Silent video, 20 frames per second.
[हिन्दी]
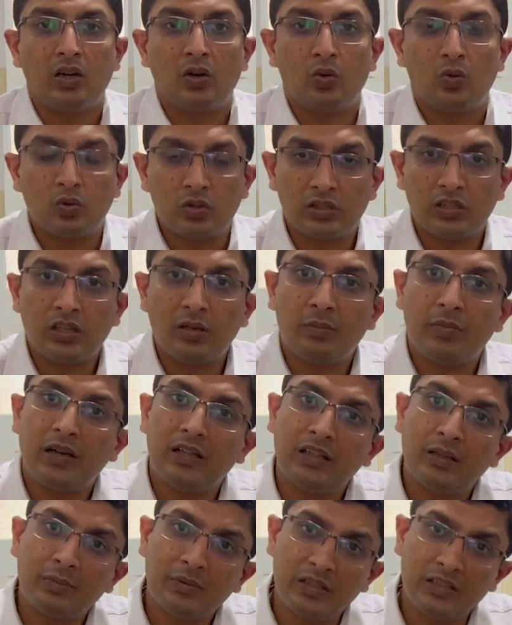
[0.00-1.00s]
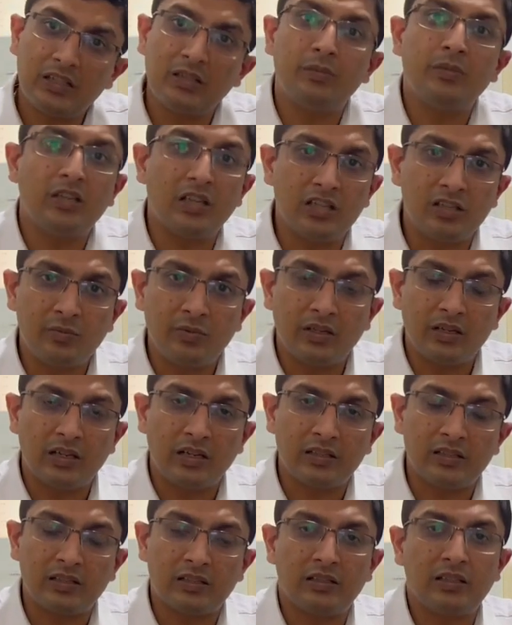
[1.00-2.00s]
उसके बाद आप किसी भी एज में
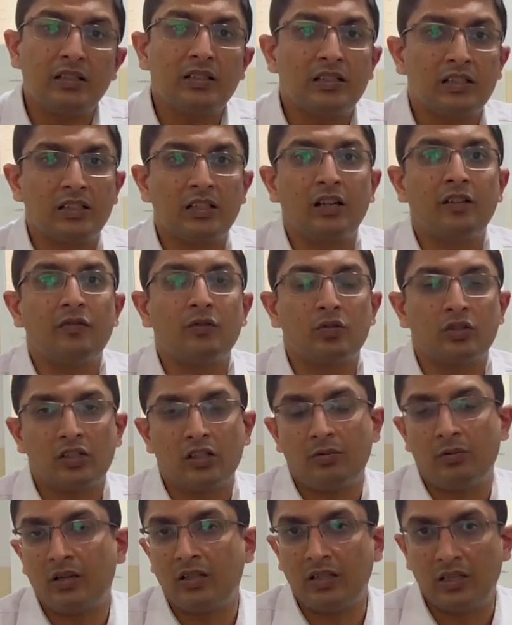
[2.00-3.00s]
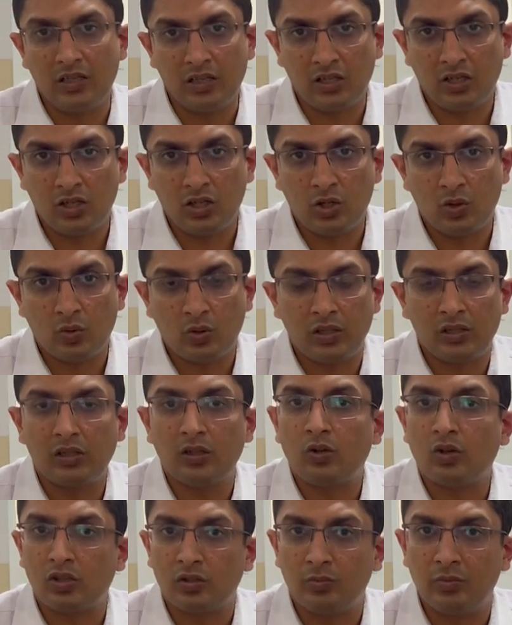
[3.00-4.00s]
करा सकते हैं सिर्फ उसके बाद एक ही इशू रहता
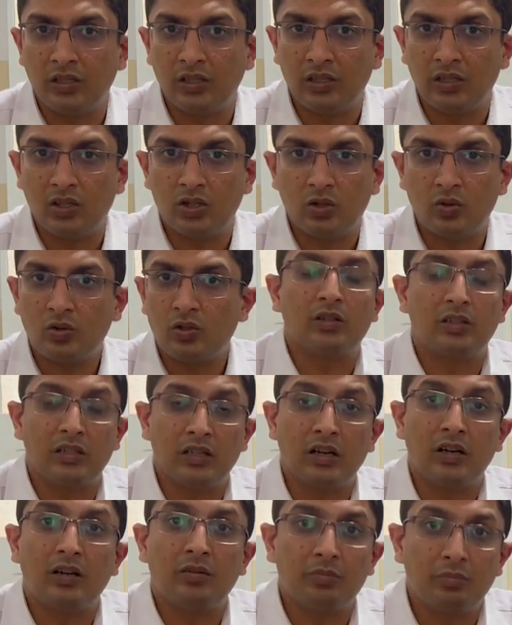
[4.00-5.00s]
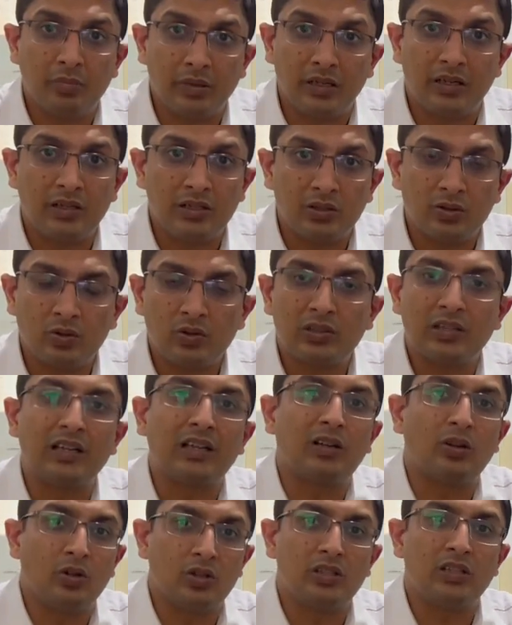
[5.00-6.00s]
है कॉस्मेटिक इशू या पेरेंट्स को
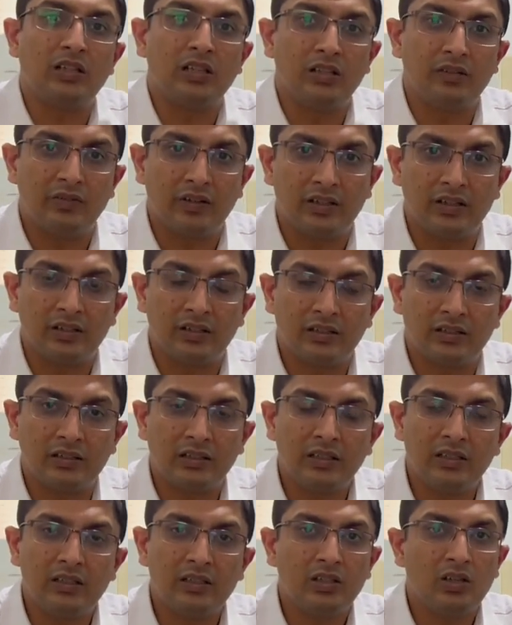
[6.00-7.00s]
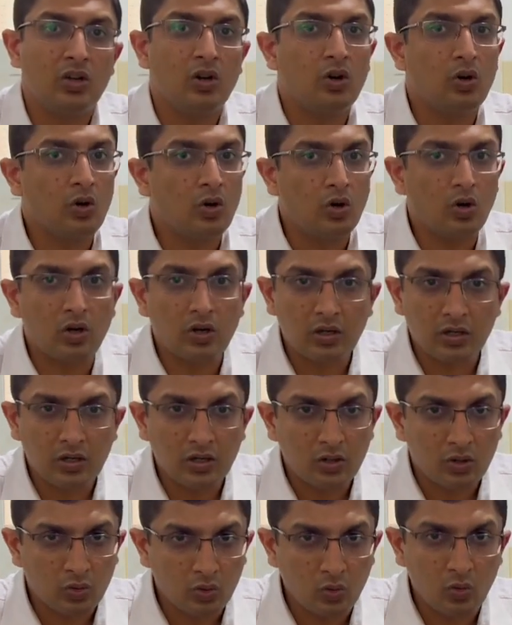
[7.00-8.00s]
साइकोलॉजिकली इफ़ेक्ट करता है और
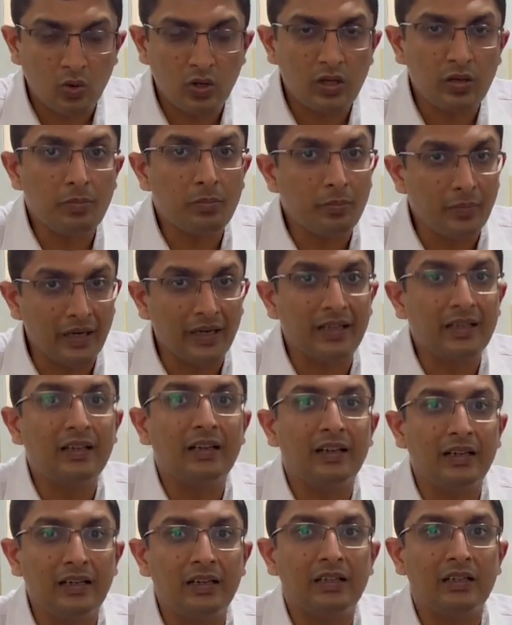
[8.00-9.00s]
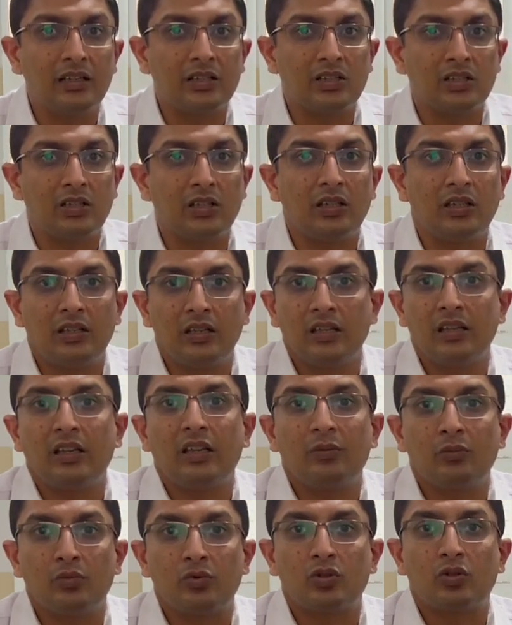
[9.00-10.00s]
कोई मेडिकल इंडिकेशन नहीं है कि
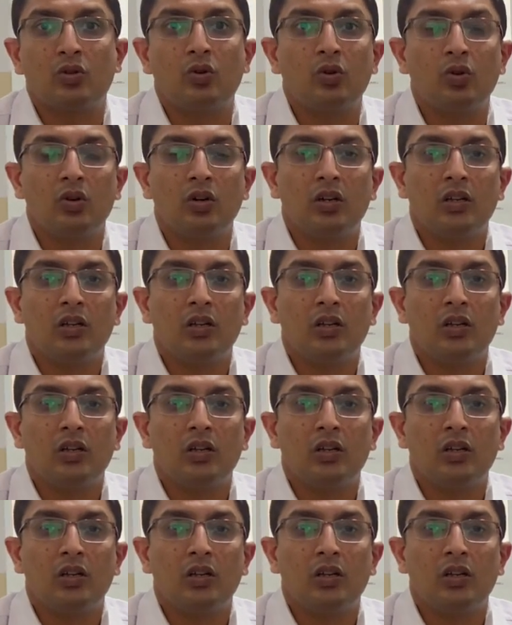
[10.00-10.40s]
हम उसको